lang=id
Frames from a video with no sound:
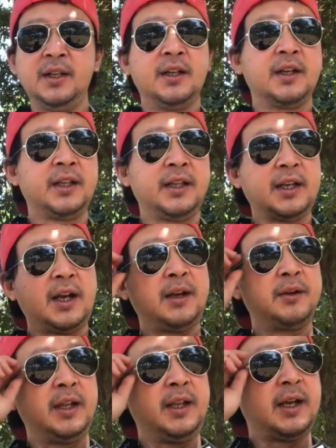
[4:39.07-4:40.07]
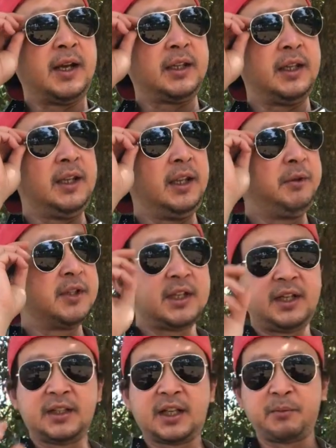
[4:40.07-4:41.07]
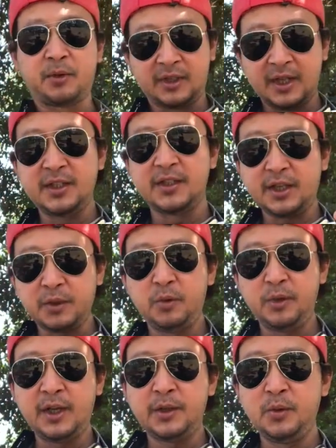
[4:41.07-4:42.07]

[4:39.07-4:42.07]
ketika melihat ini misalnya transportasi saya kuliah